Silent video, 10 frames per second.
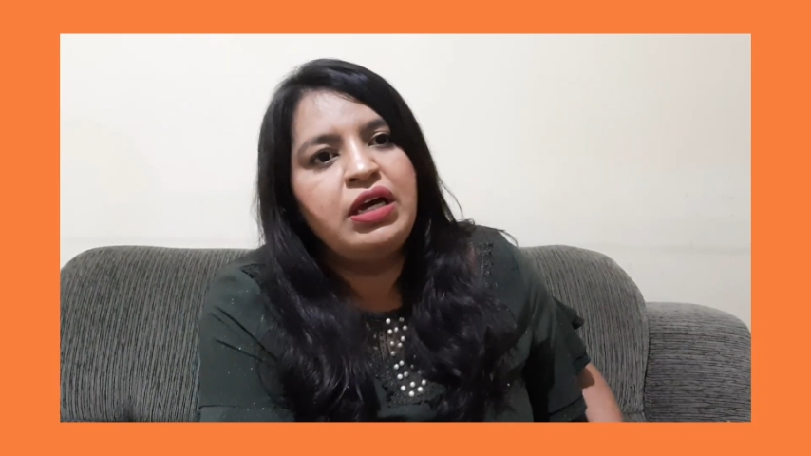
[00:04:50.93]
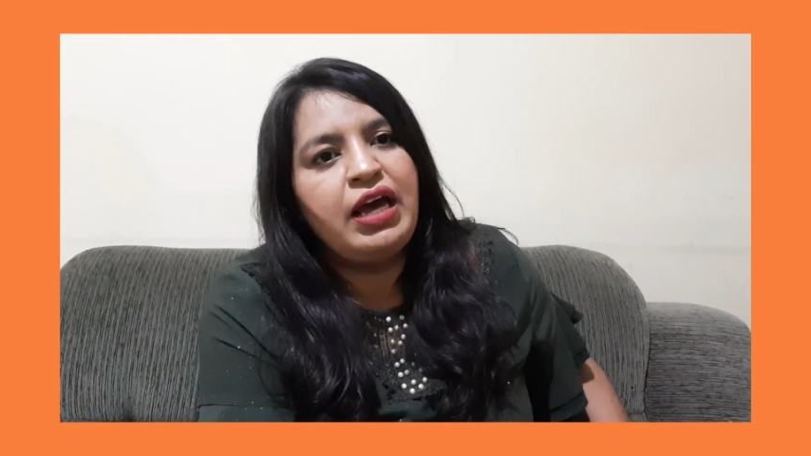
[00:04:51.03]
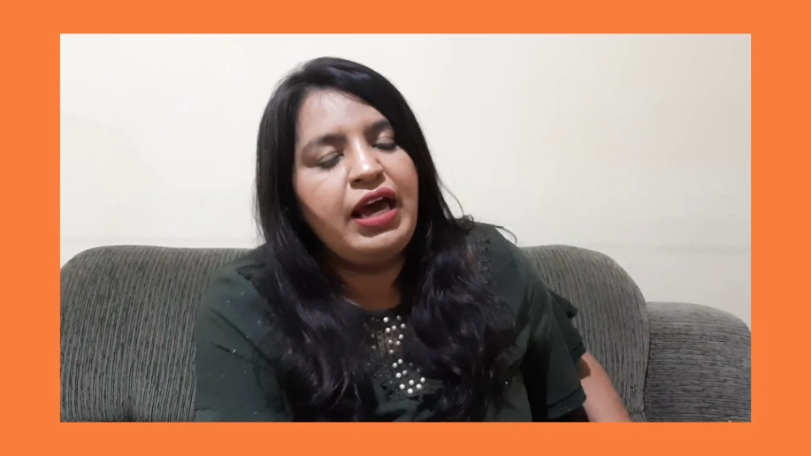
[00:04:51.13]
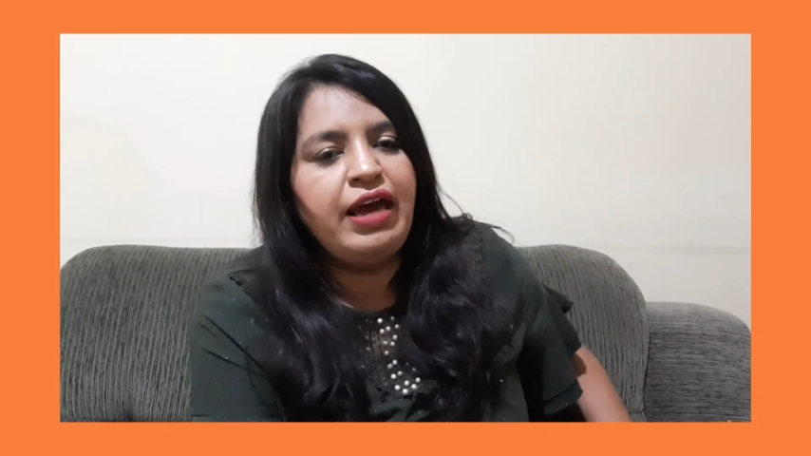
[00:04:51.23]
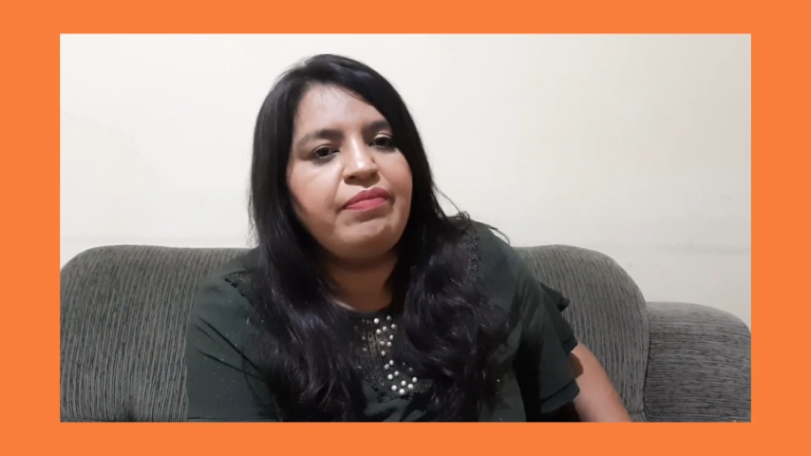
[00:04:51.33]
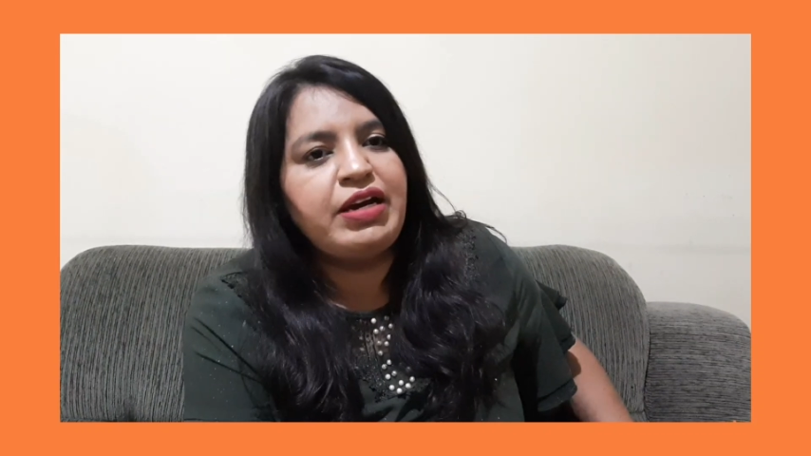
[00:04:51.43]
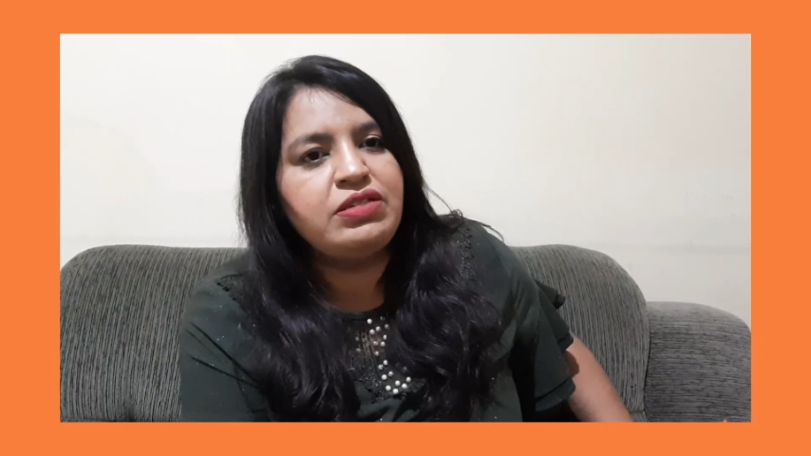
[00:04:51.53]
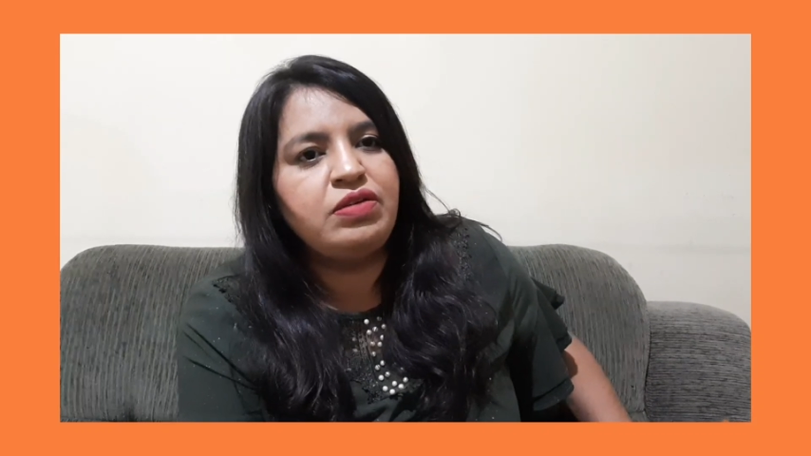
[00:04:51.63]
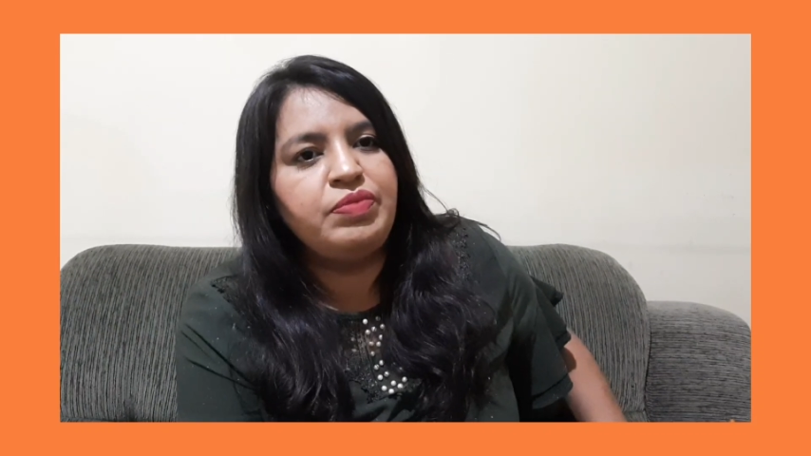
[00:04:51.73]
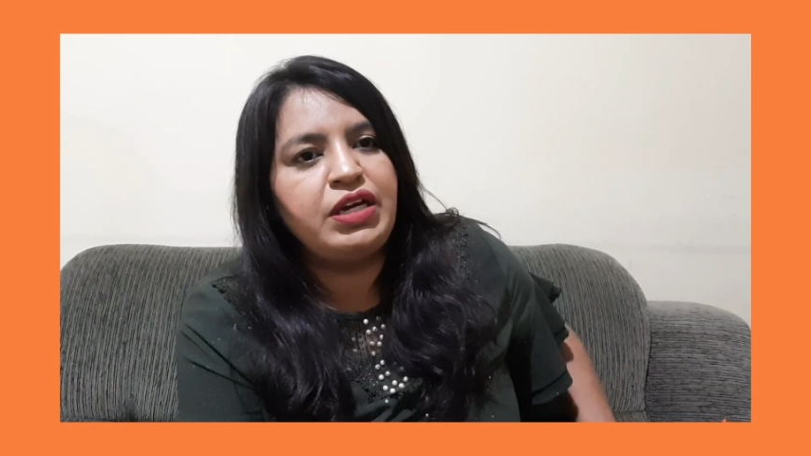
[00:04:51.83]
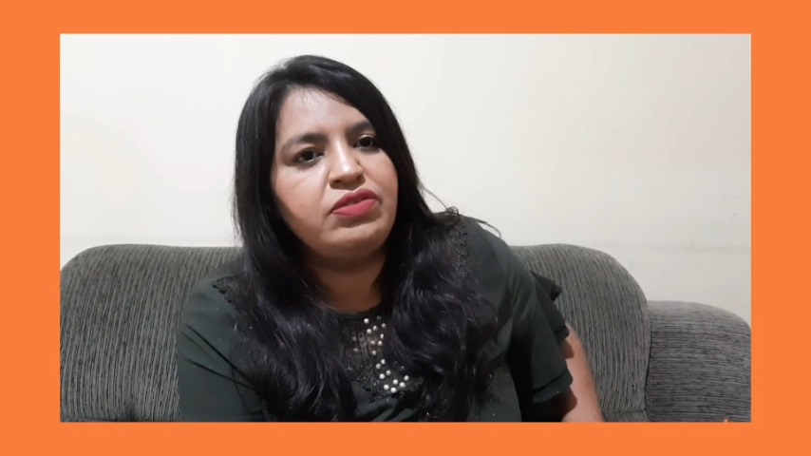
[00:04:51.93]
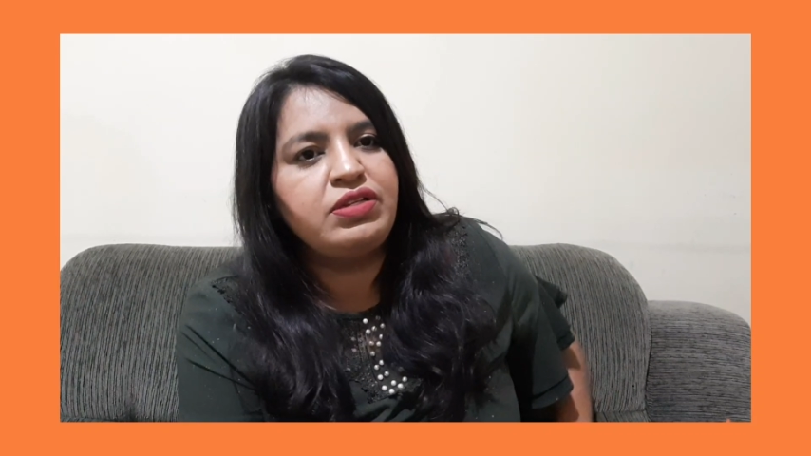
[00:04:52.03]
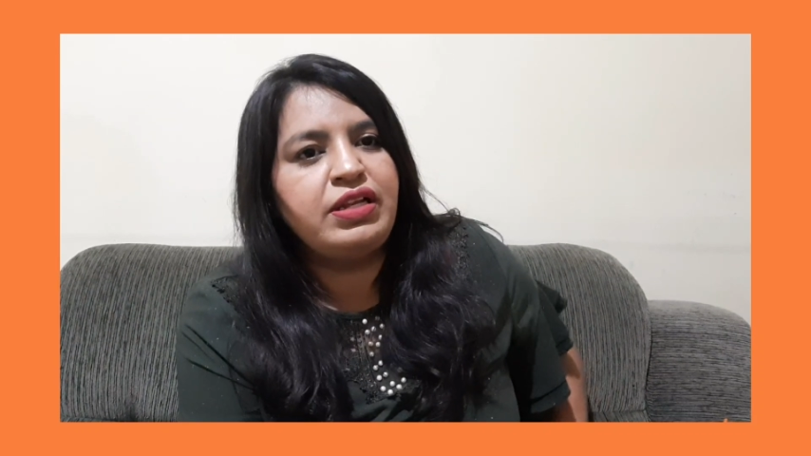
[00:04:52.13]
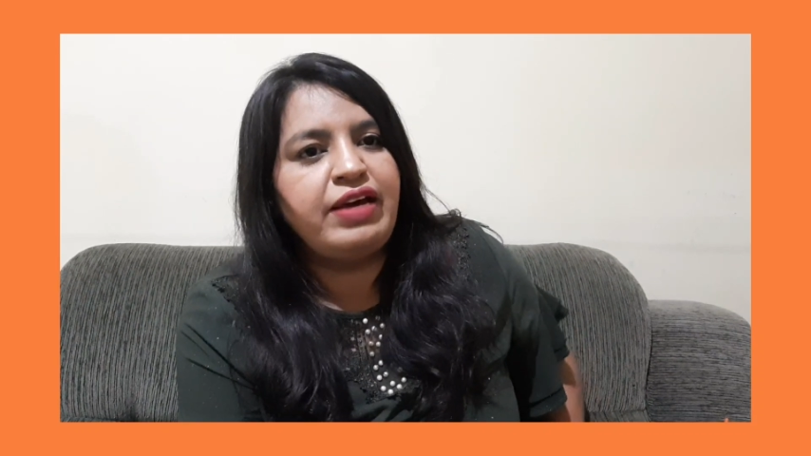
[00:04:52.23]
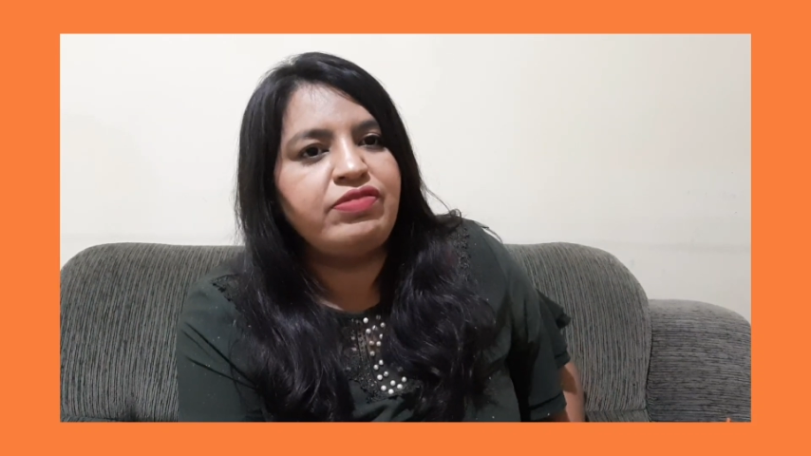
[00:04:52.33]
é, mais ou menos
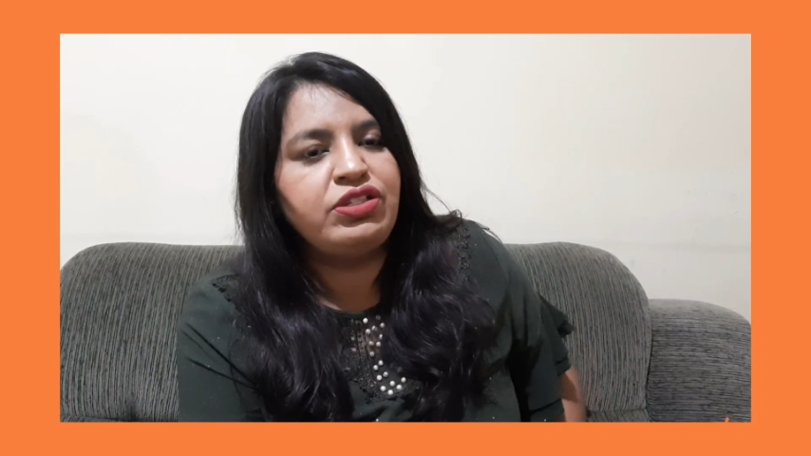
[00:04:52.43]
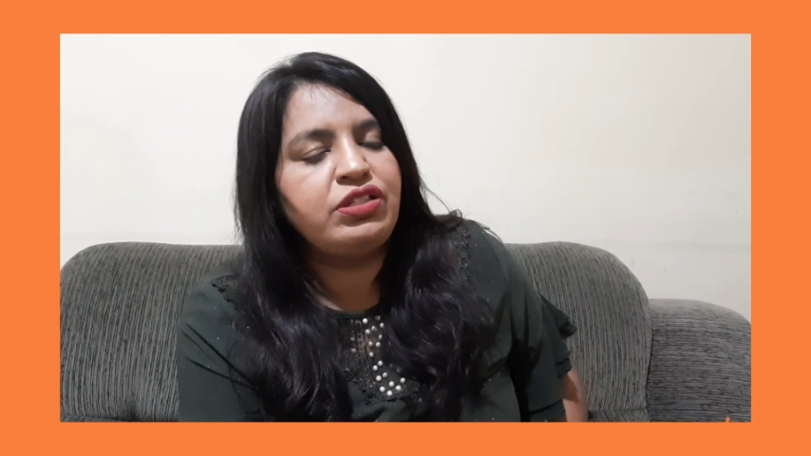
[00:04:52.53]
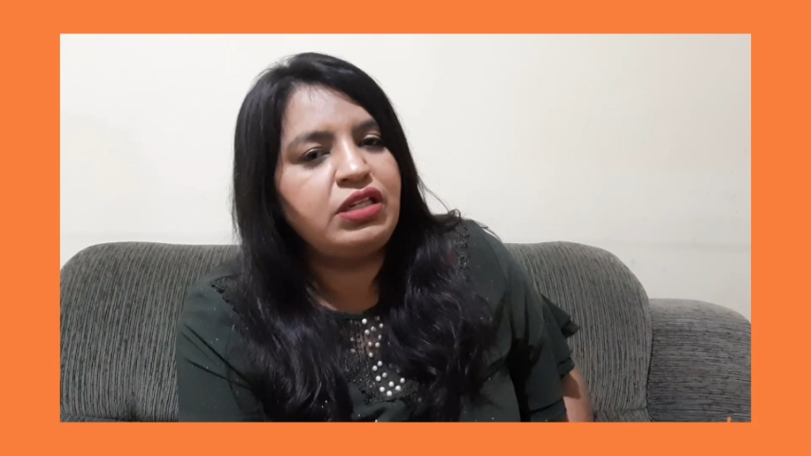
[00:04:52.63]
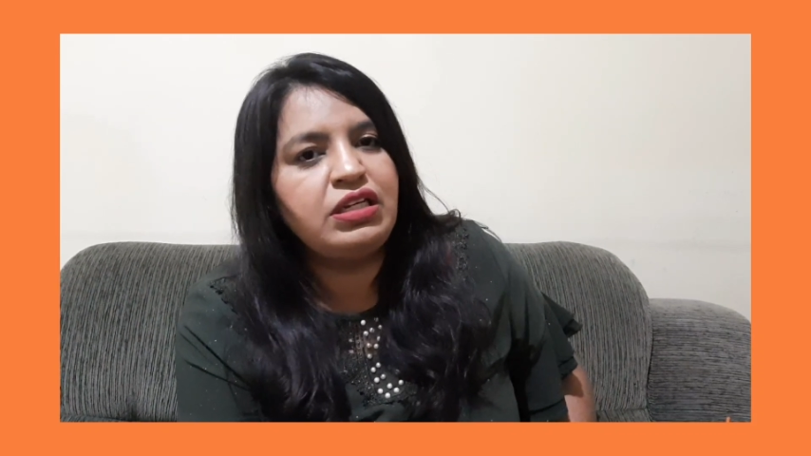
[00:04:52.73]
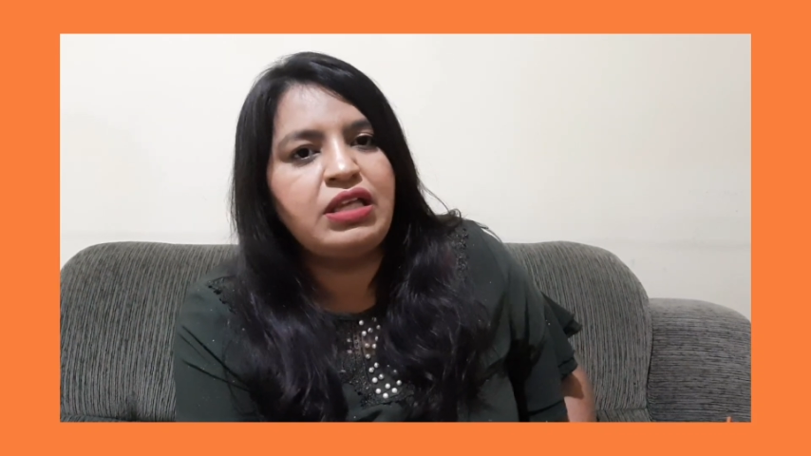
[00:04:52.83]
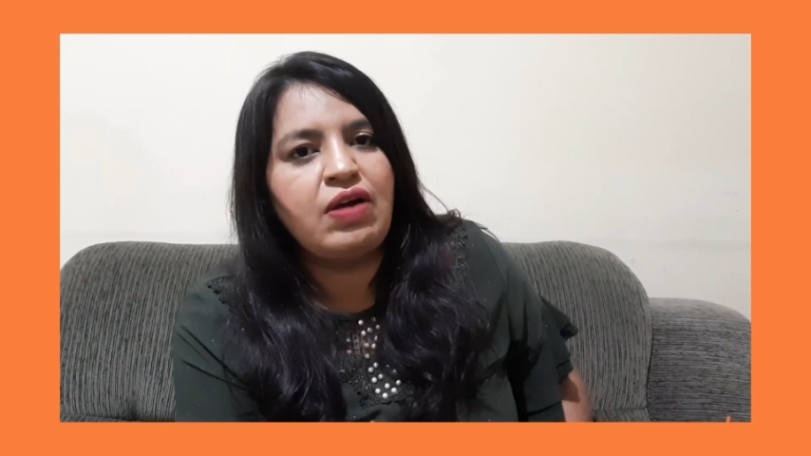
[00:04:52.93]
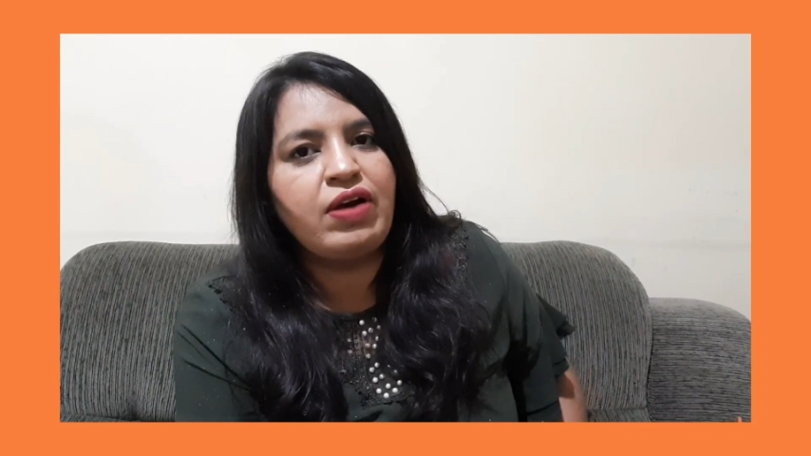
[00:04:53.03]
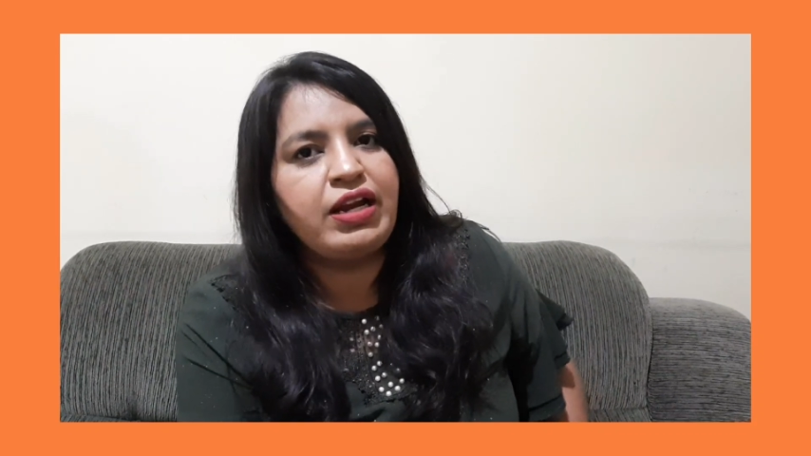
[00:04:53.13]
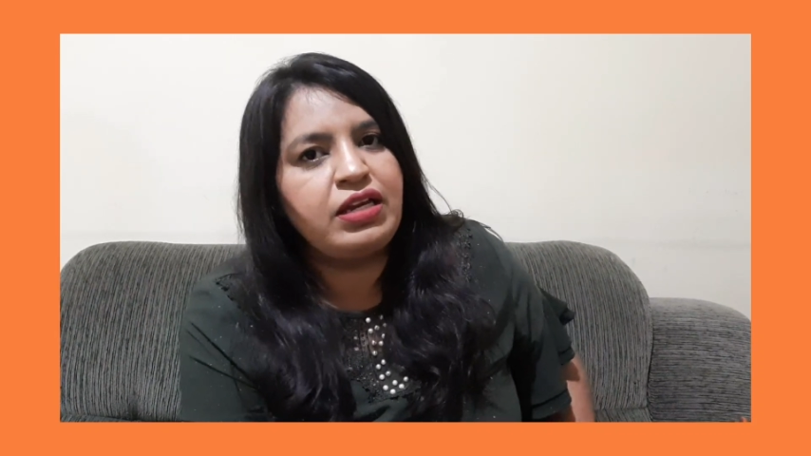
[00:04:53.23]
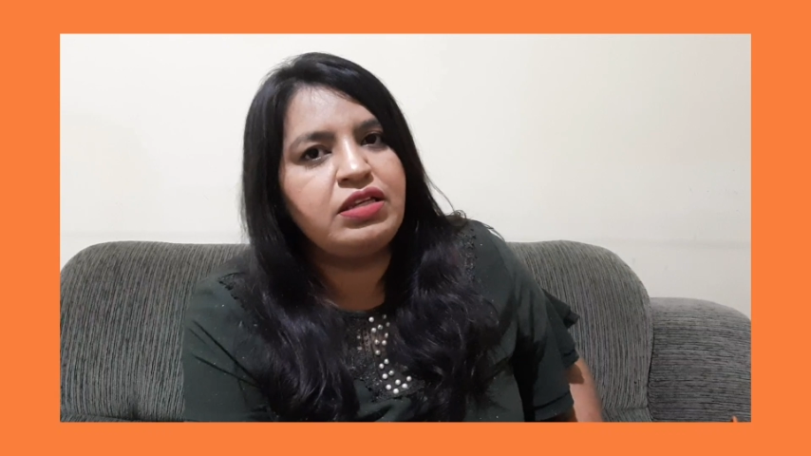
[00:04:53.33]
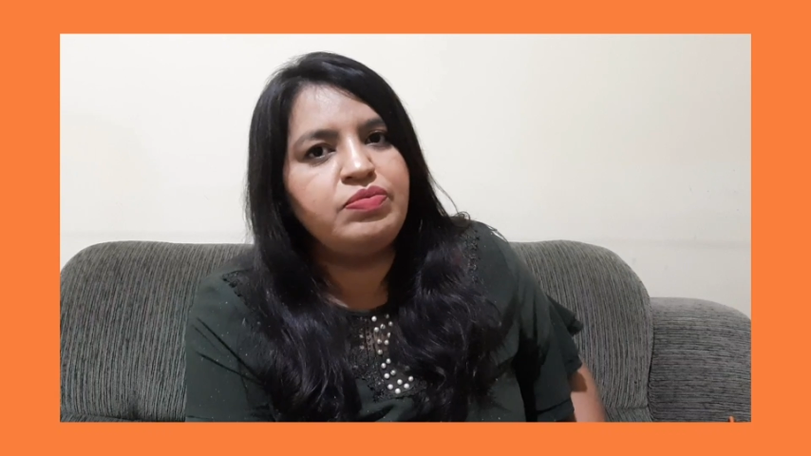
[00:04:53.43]
leva de 30 a 40